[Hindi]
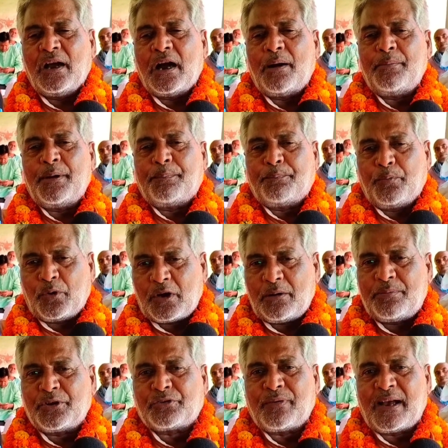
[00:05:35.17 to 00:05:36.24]
हमें पूर्ण
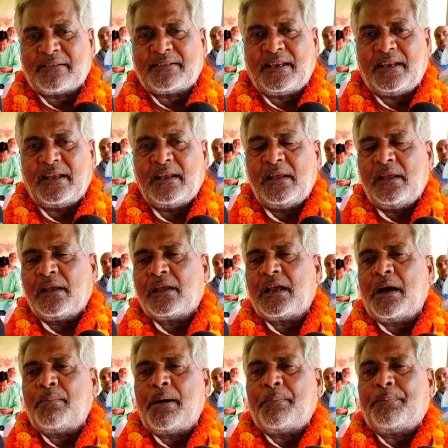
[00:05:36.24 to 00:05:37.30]
विश्वास है कि
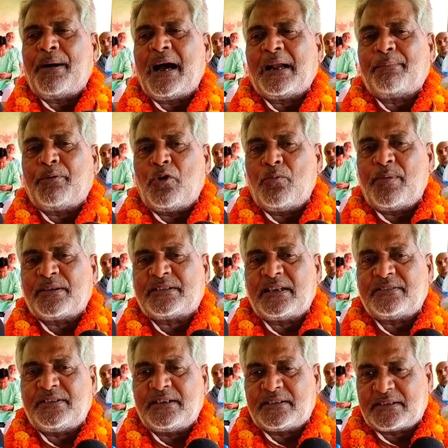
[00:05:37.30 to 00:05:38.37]
हम अपार बहुमत से
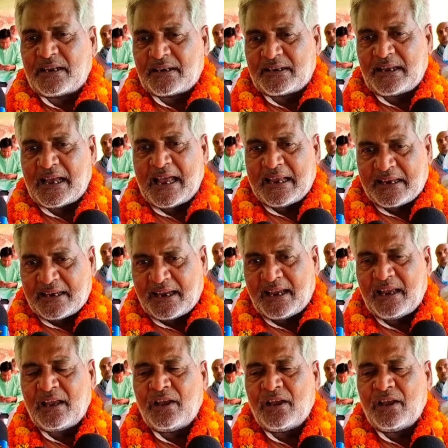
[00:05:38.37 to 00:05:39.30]
जीत करके आएंगे